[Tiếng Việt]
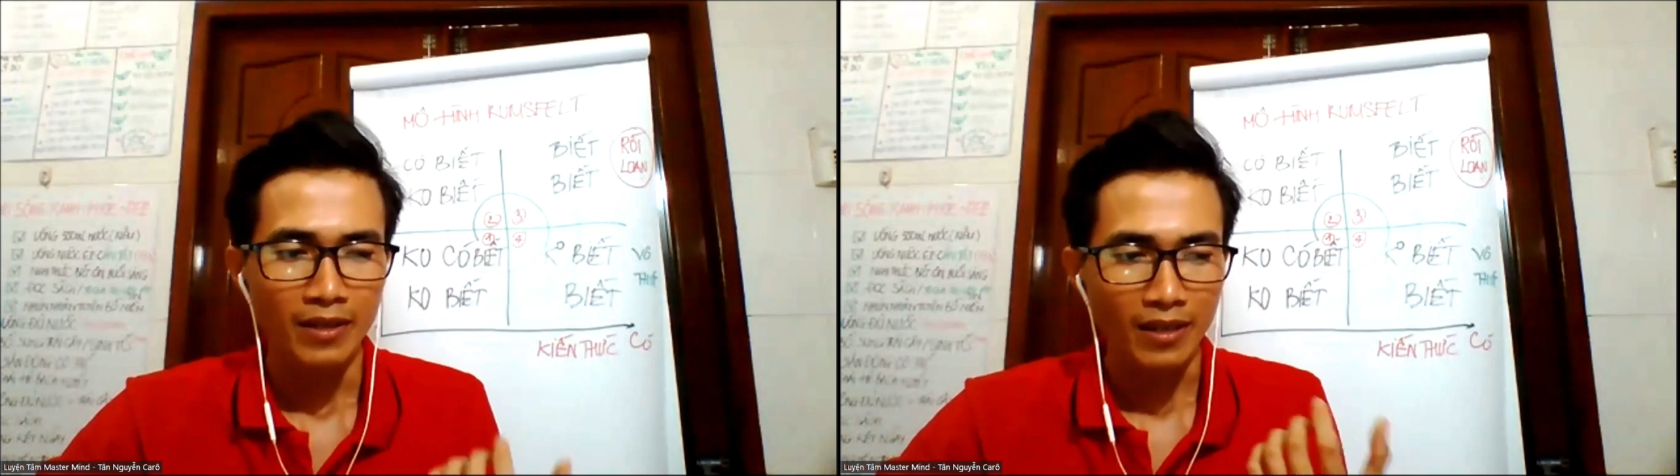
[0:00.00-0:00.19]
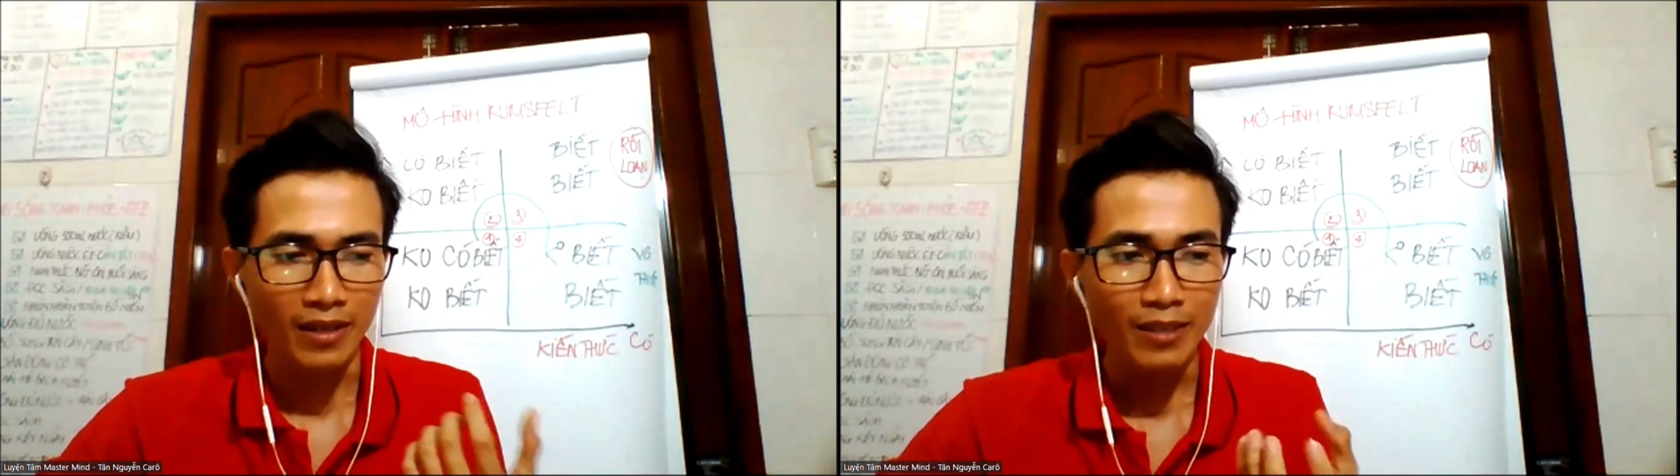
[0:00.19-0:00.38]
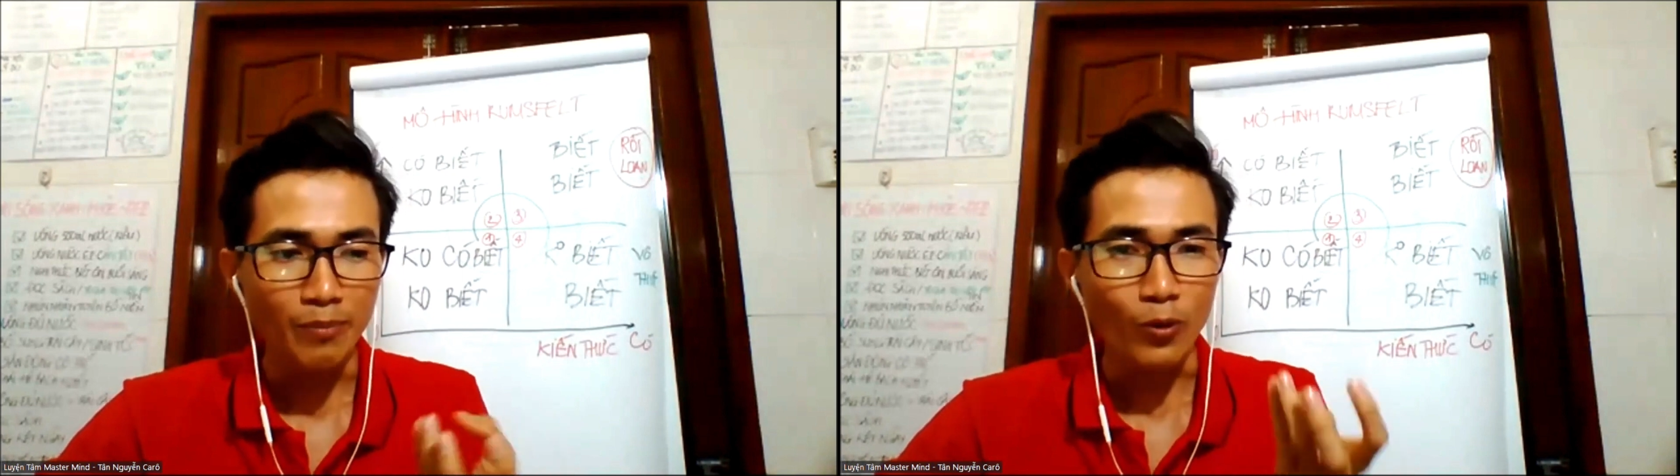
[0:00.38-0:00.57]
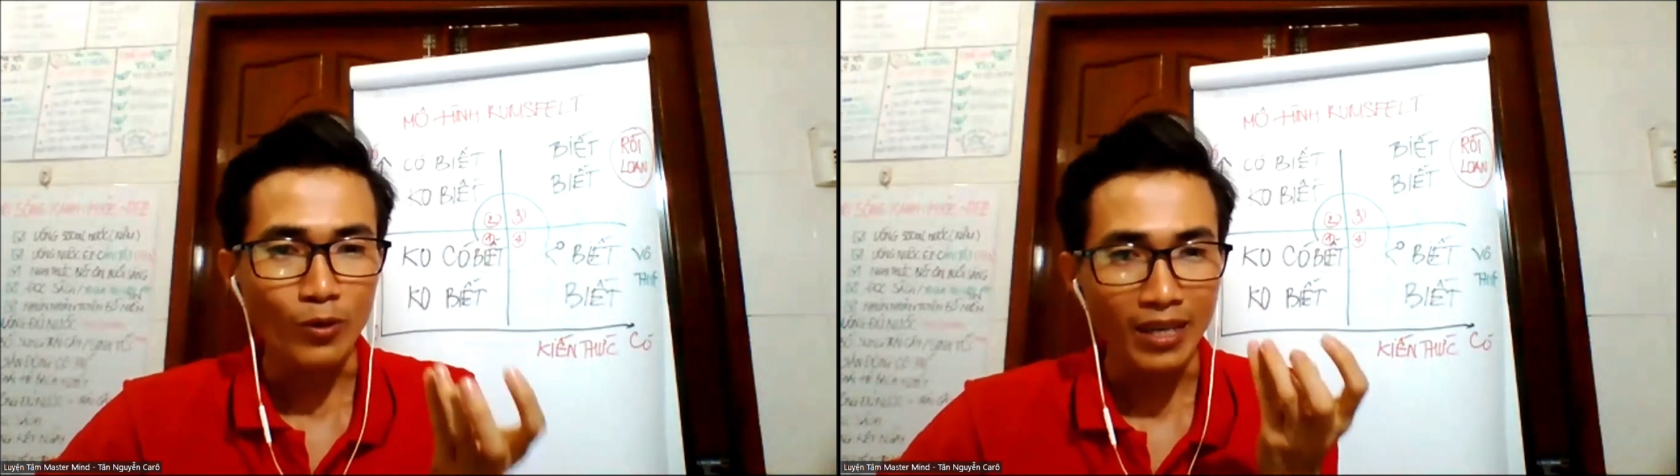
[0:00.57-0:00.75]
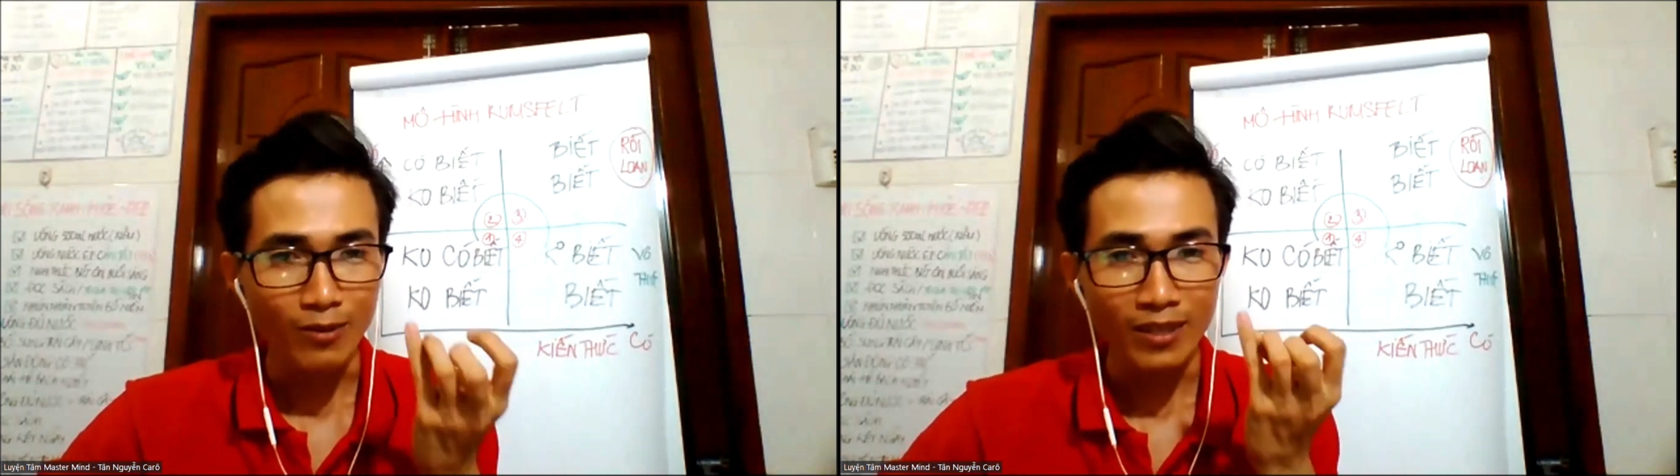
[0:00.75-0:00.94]
đấy thì
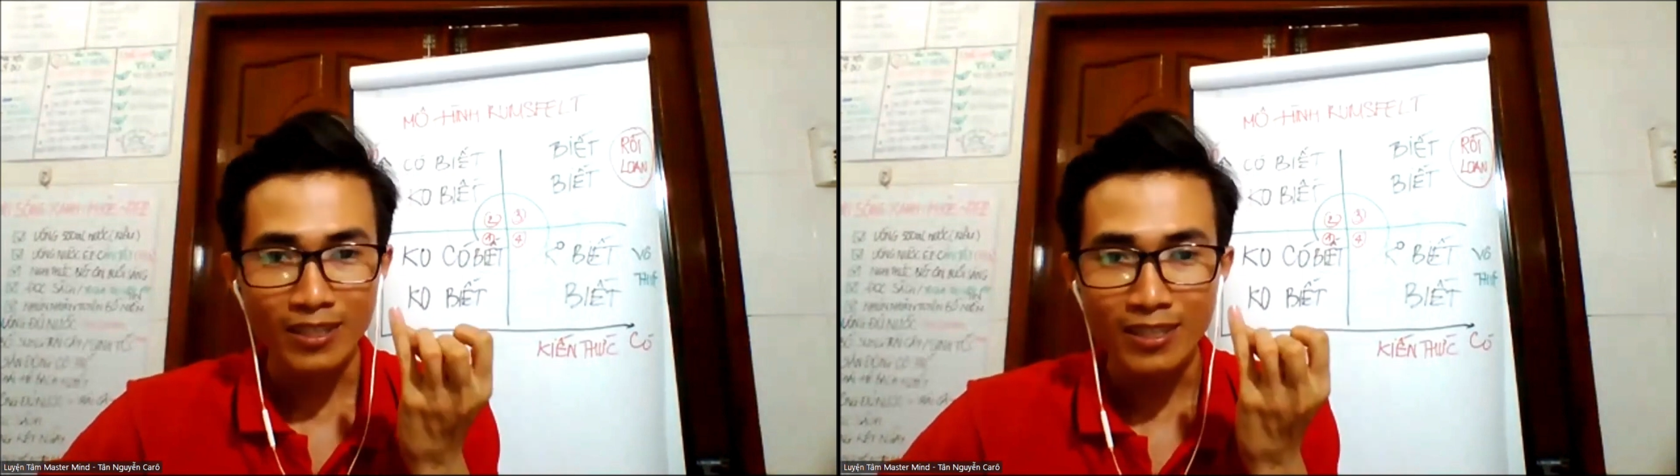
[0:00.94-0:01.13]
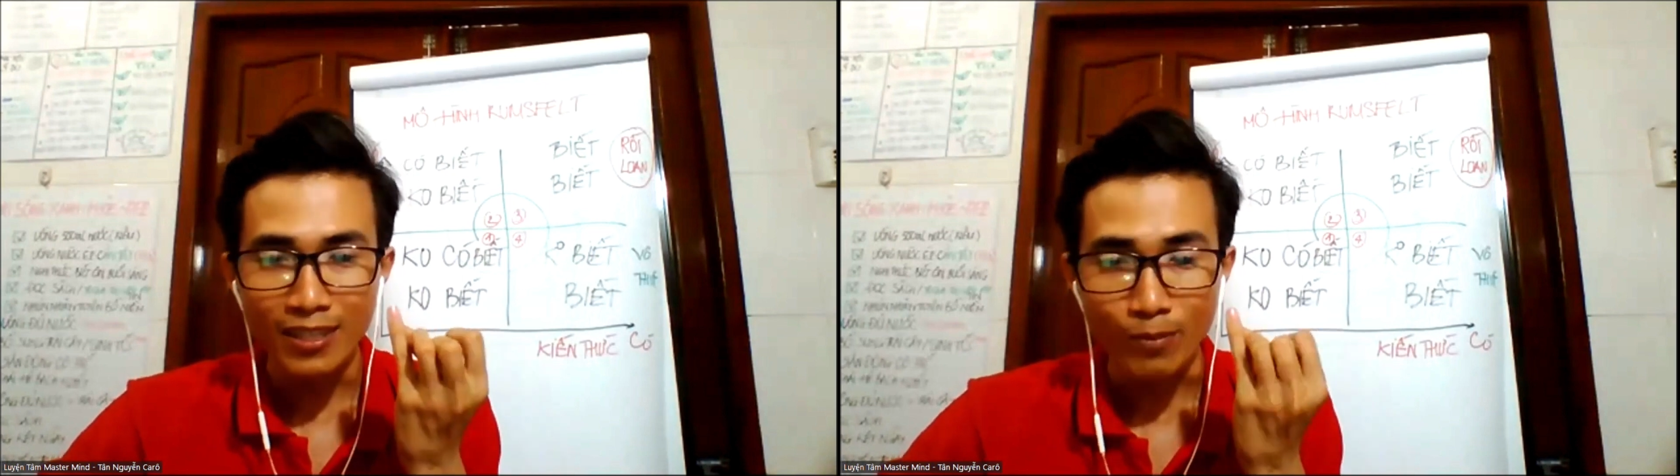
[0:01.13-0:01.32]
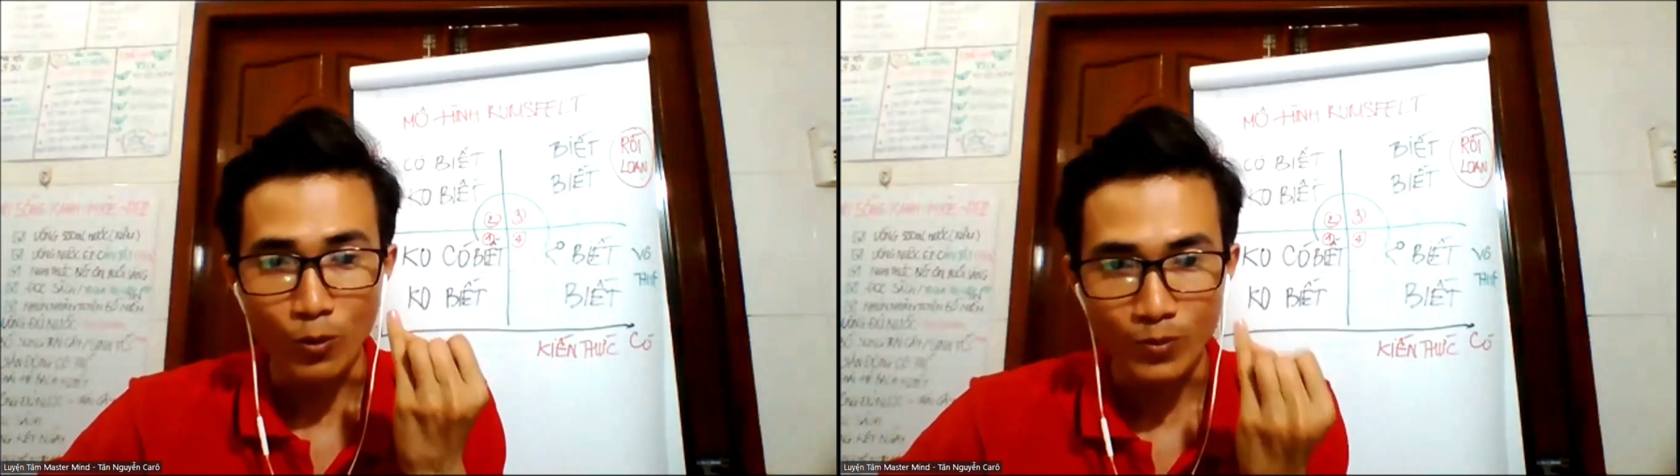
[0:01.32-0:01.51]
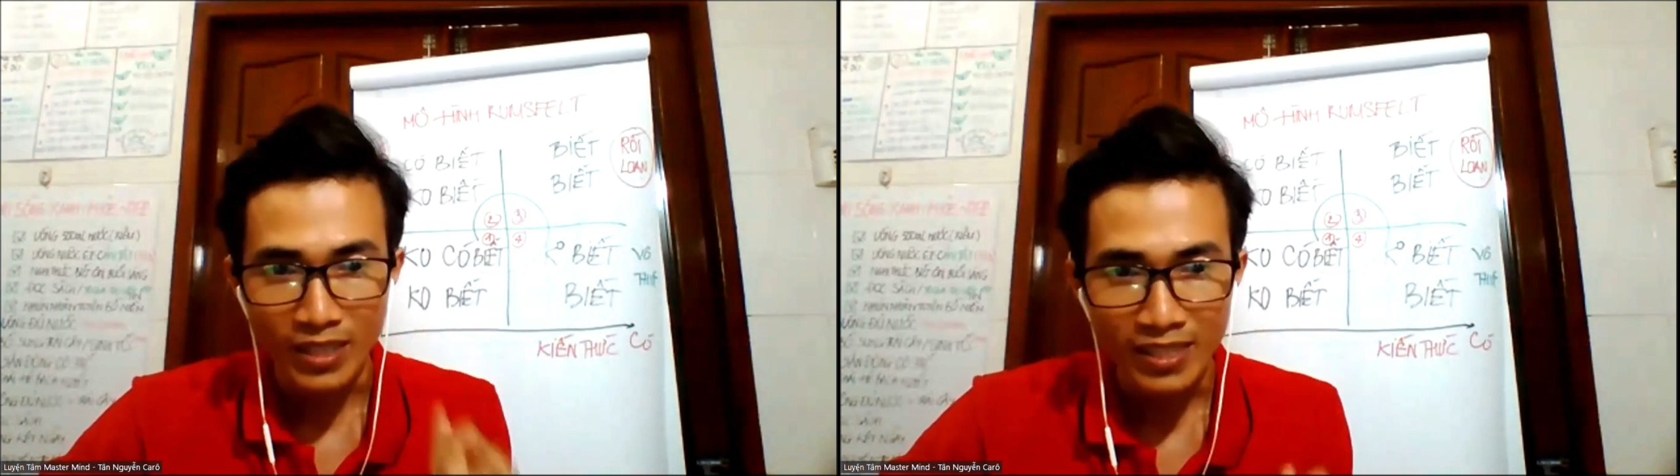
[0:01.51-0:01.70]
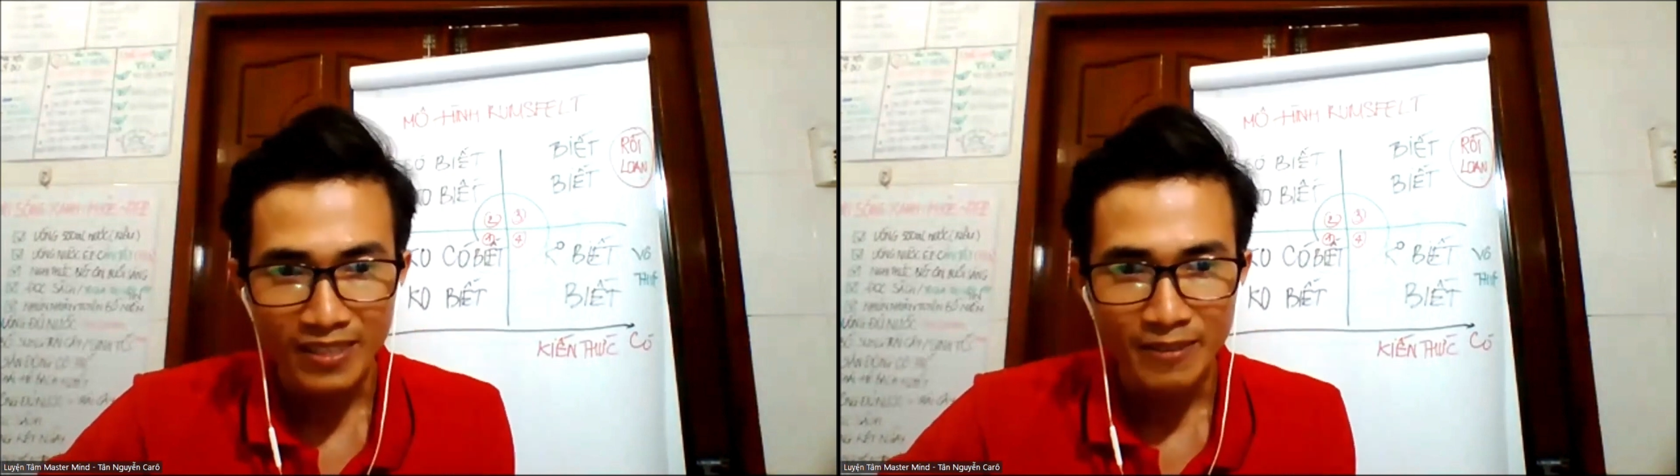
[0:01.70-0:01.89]
mỗi ngày chúng ta tích được một
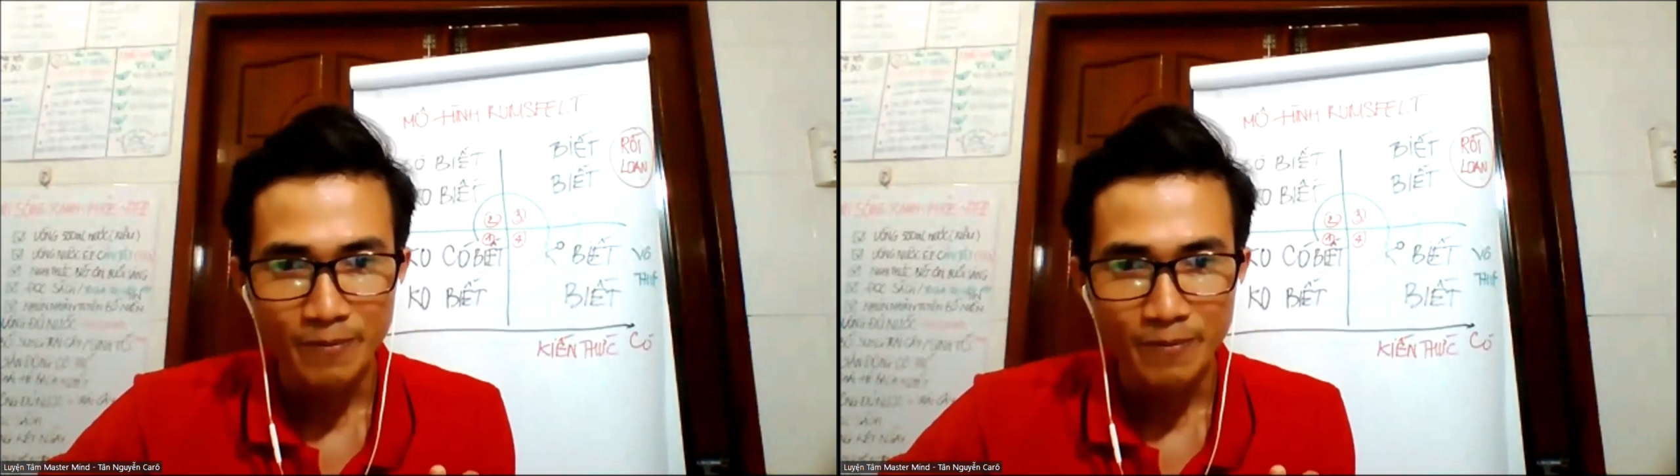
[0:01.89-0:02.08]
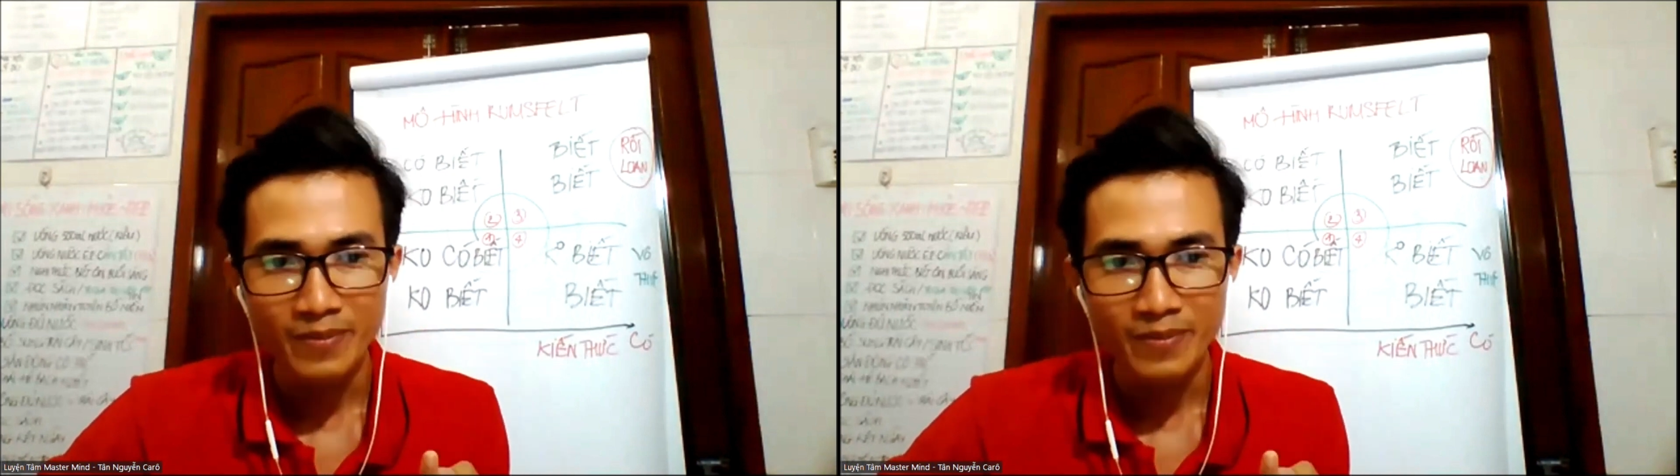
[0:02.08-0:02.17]
tiếng